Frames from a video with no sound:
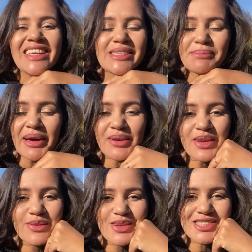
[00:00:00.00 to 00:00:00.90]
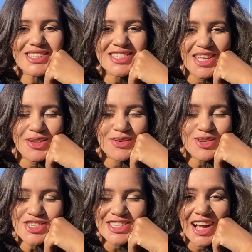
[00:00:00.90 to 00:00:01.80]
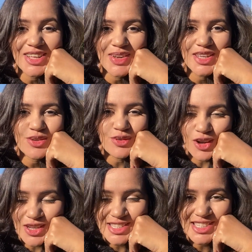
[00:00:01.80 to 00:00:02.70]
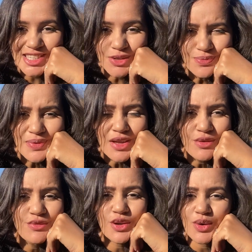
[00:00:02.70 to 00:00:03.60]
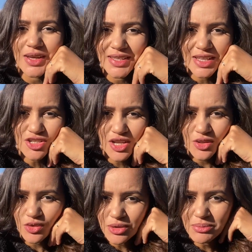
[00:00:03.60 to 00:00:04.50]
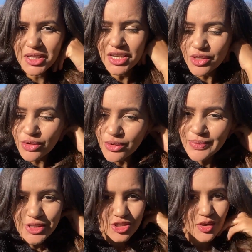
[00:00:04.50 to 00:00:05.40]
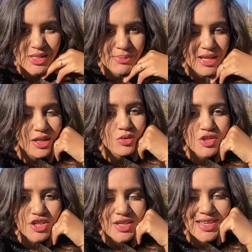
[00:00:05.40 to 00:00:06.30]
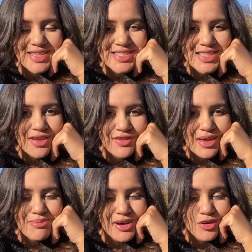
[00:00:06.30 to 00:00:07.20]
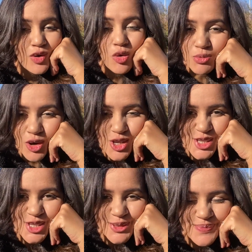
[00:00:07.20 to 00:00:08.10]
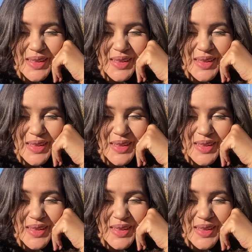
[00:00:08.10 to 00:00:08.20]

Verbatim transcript: Espero que vocês tenham gostado aí do vlogzinho. Violeta está dormindo, estou esperando o X que vem para o almoço.